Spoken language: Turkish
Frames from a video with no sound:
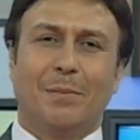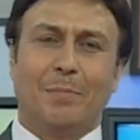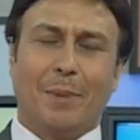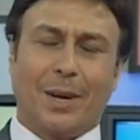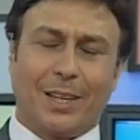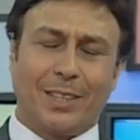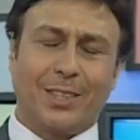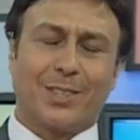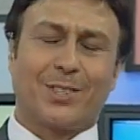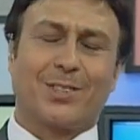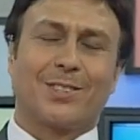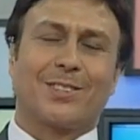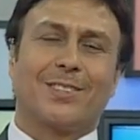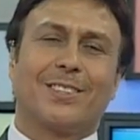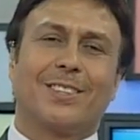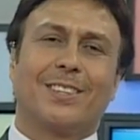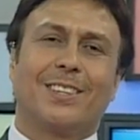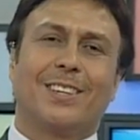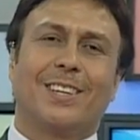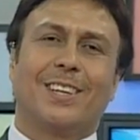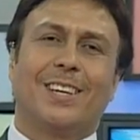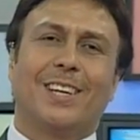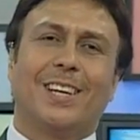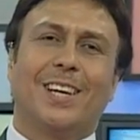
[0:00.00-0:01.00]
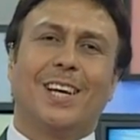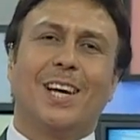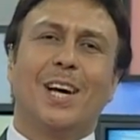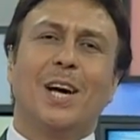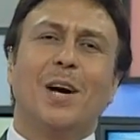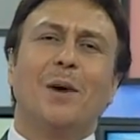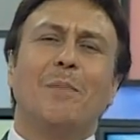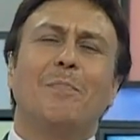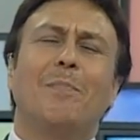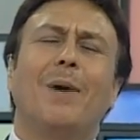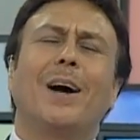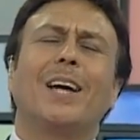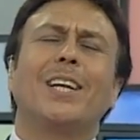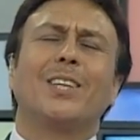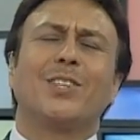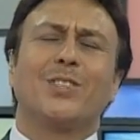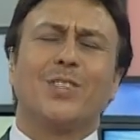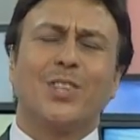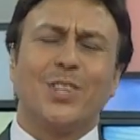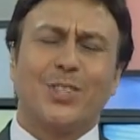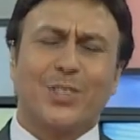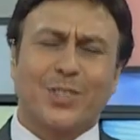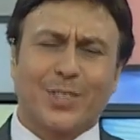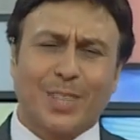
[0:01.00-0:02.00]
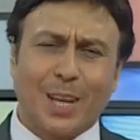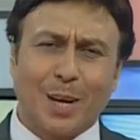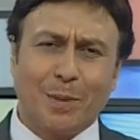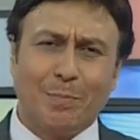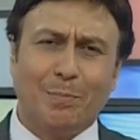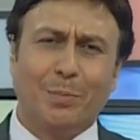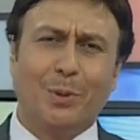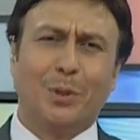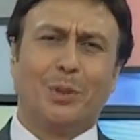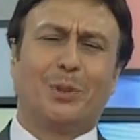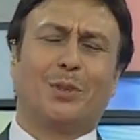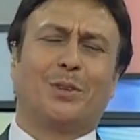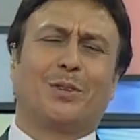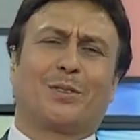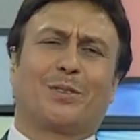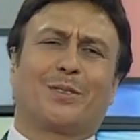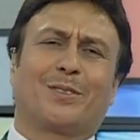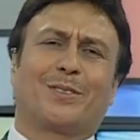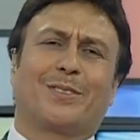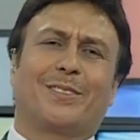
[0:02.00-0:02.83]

barış, barış işte budur.